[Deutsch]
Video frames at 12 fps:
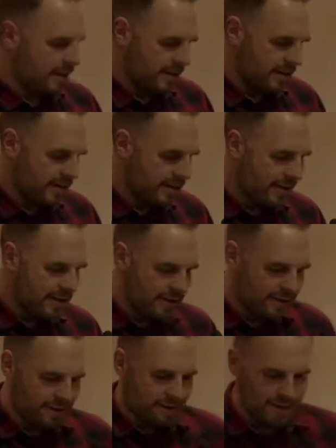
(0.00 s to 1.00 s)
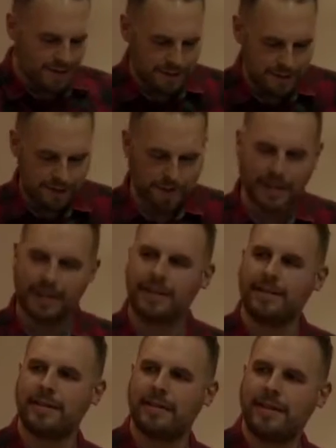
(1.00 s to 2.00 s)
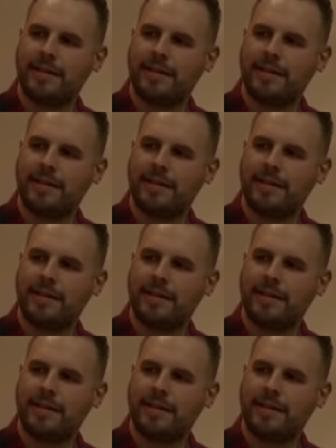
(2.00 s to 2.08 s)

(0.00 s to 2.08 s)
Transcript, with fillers: Es ist doch alles schon viel zu spät.